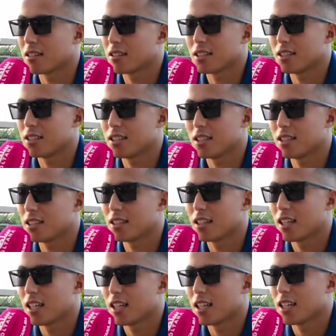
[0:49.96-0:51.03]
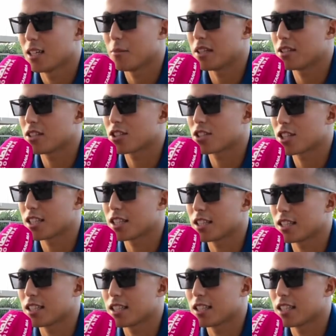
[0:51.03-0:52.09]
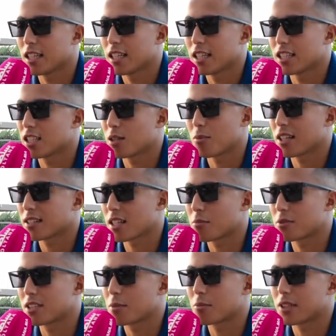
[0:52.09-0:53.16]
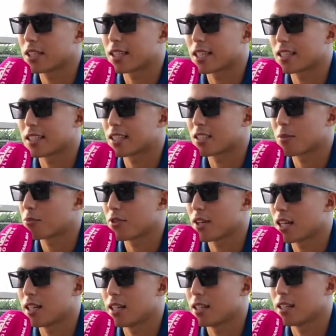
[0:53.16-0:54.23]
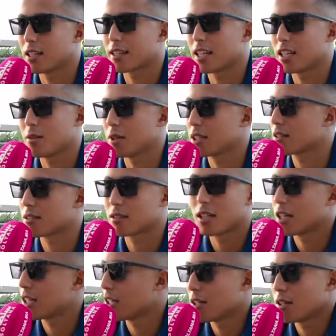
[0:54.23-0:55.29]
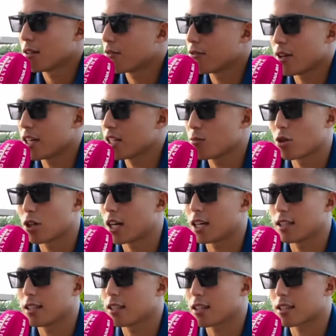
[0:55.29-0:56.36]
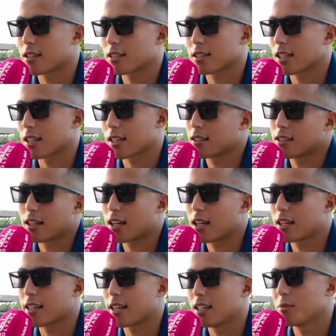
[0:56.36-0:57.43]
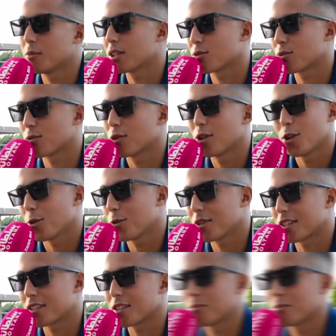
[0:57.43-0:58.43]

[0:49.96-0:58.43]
يعني ما عنديش شي شي بلاصه بالضبط اللي كنكتب فيها الكلمات في اي ملاحظه نقدر نلقى الكلمات ونكتب